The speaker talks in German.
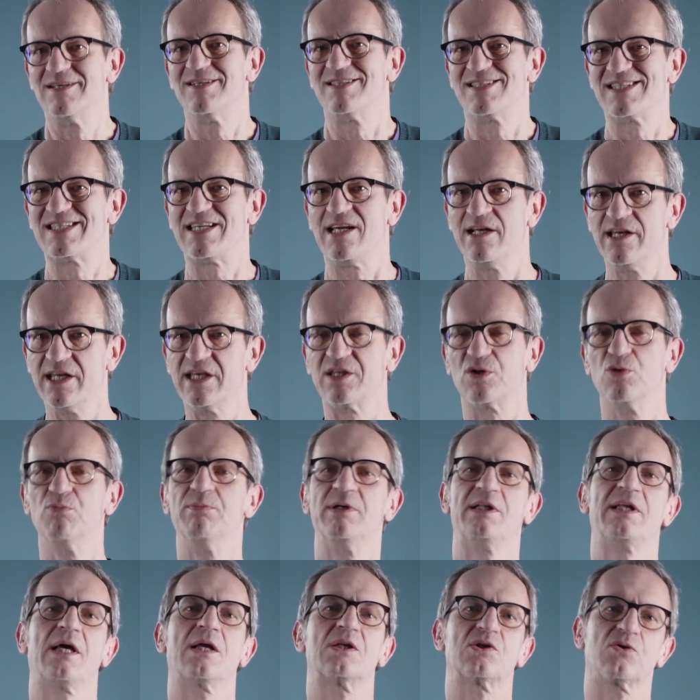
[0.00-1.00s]
zählen nicht
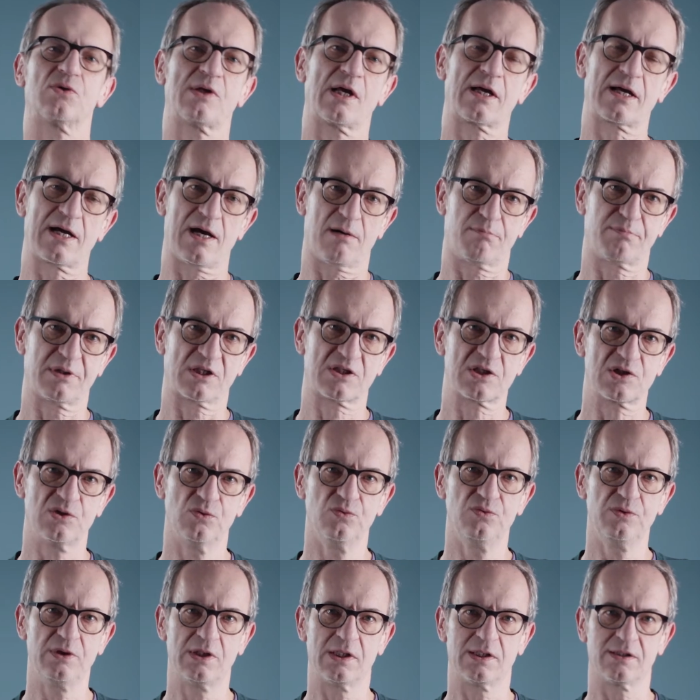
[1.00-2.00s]
unbedingt zu den
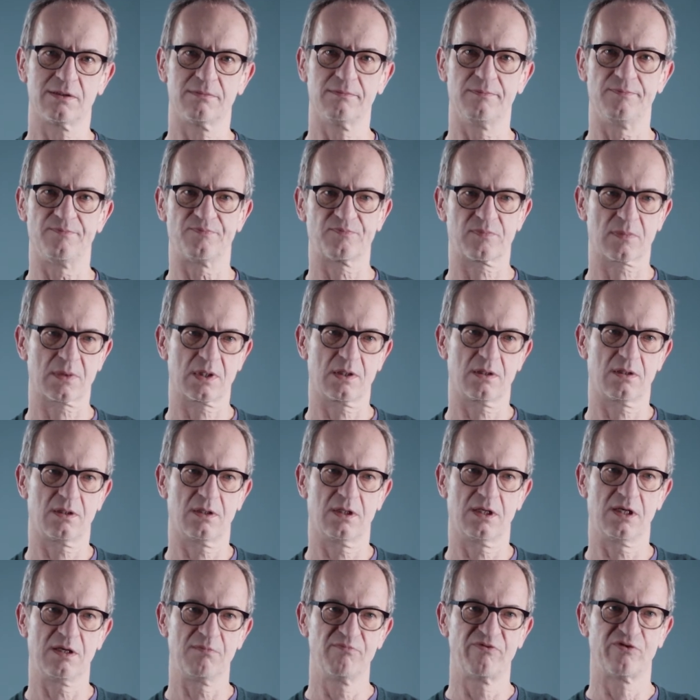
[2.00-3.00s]
Kapazundern
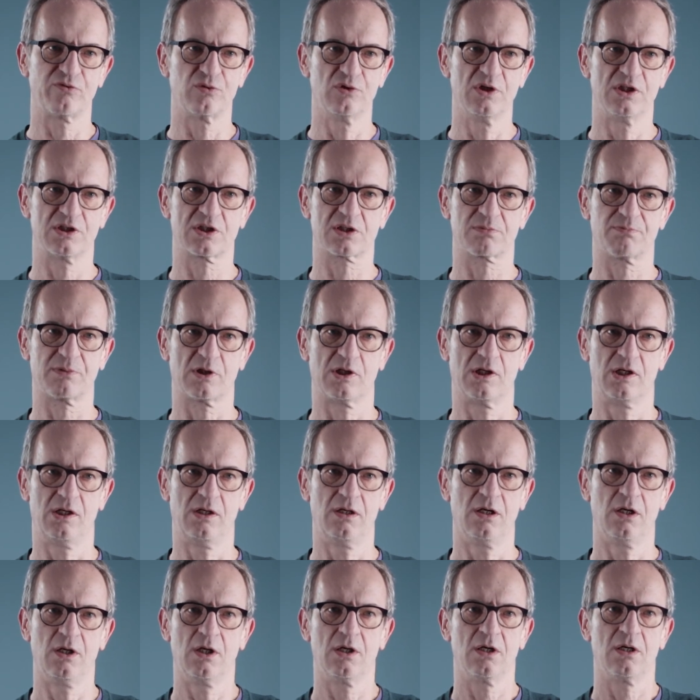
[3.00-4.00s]
äh, im
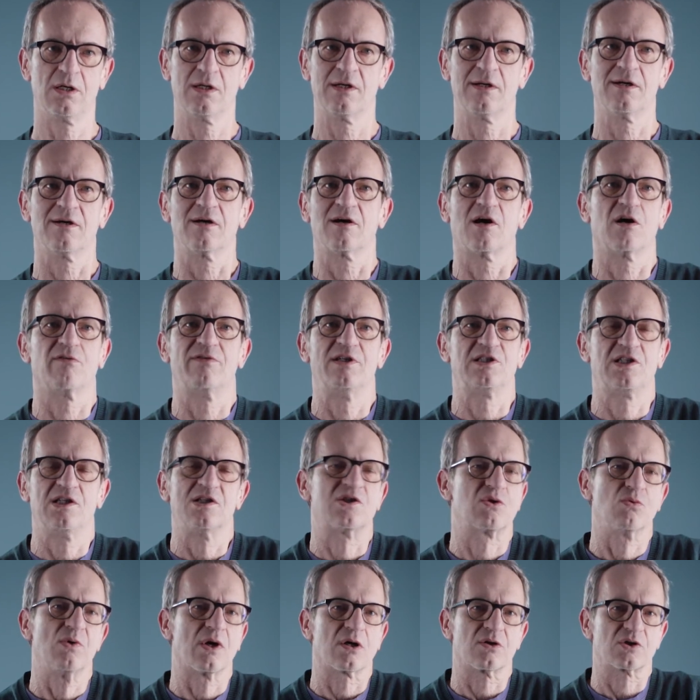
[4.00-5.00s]
Fußball. Aber es
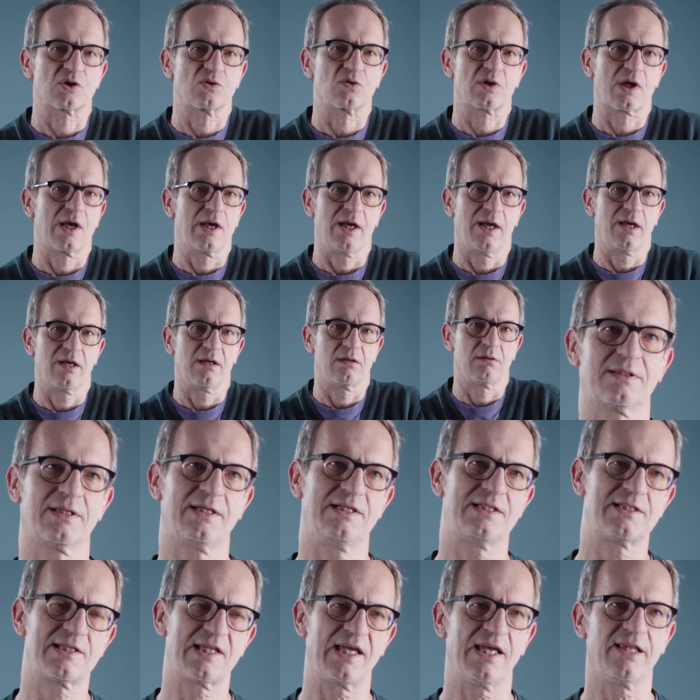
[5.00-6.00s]
ist durchaus okay. Der
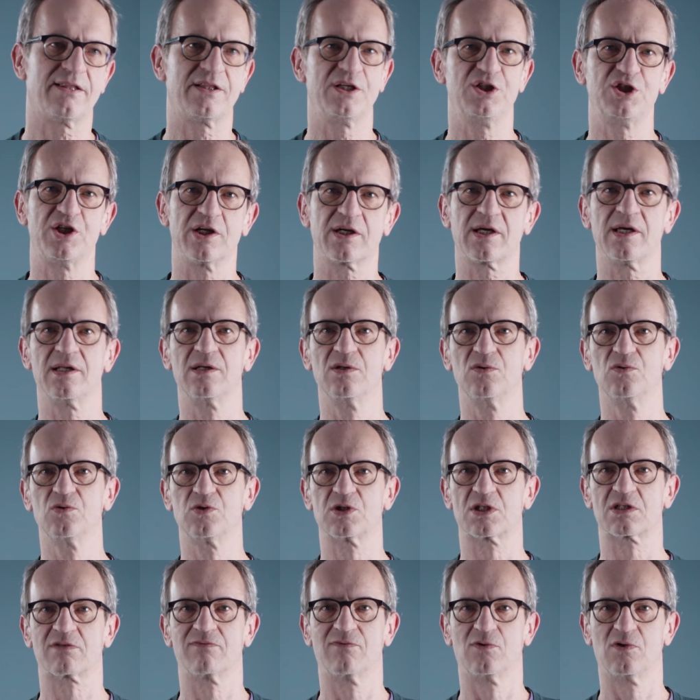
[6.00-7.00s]
ästhetische
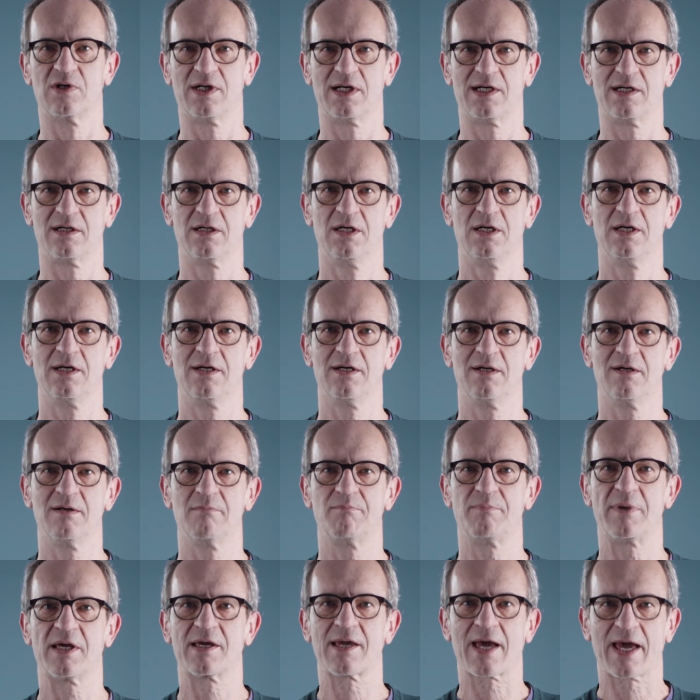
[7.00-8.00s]
Genuss war
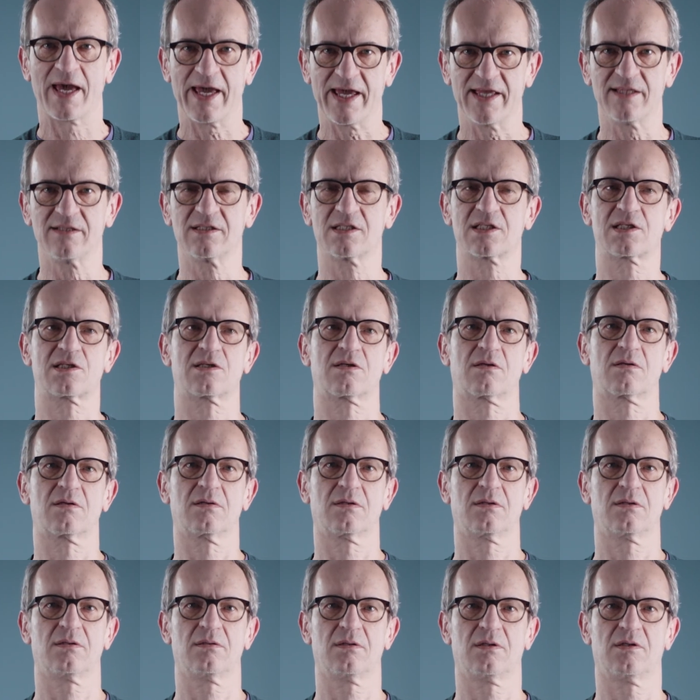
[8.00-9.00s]
begrenzt,
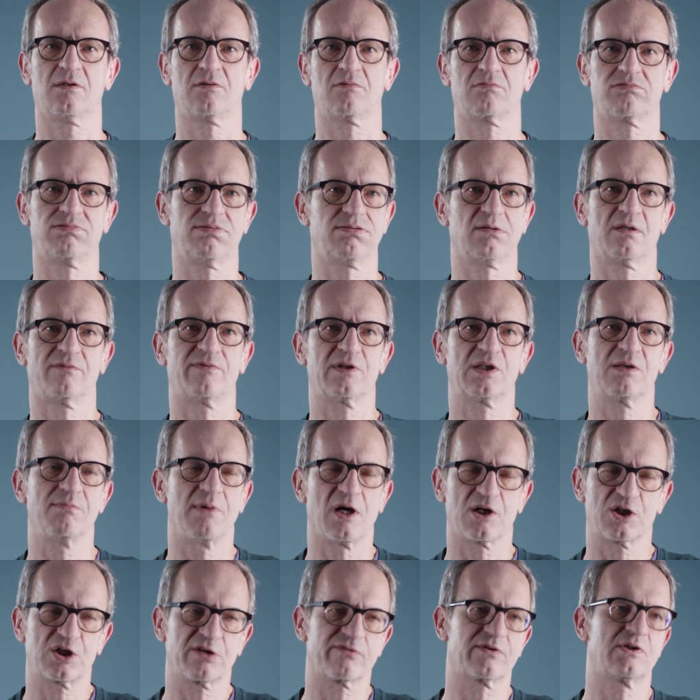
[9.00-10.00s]
äh, aber die
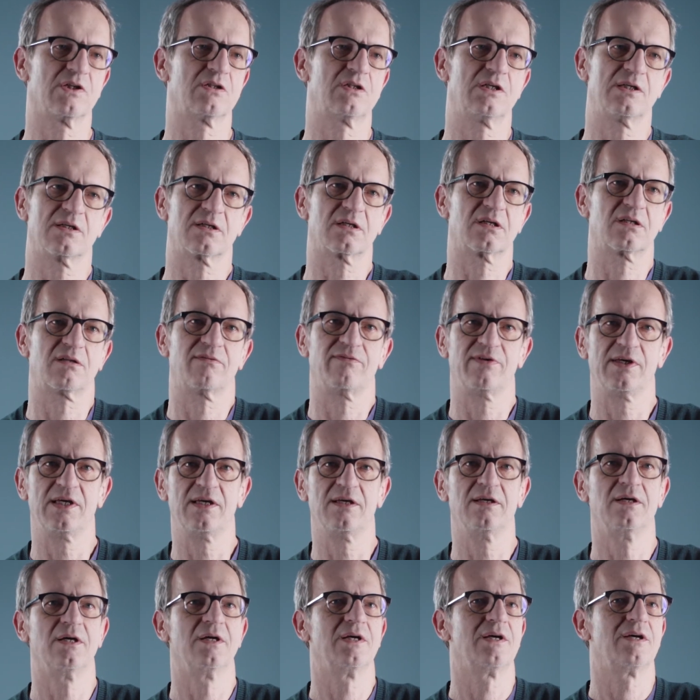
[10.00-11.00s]
Mannschaft hat
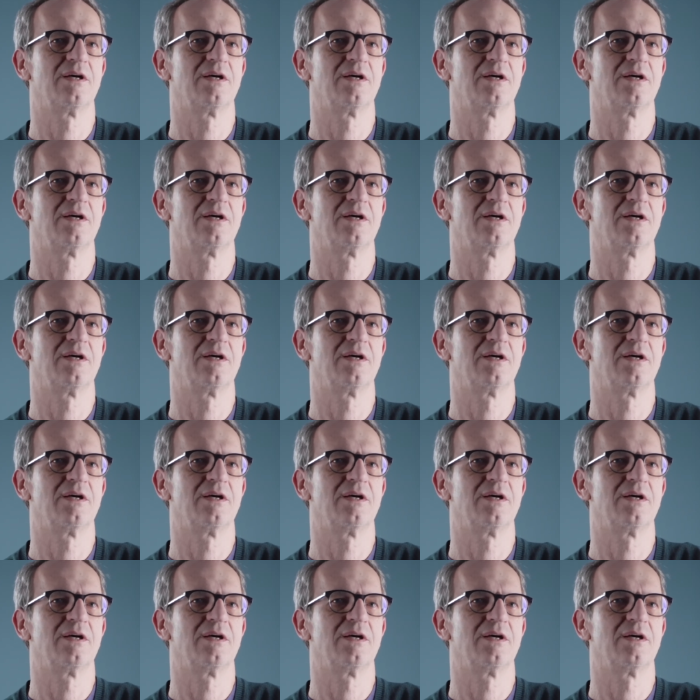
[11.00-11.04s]
irgendwie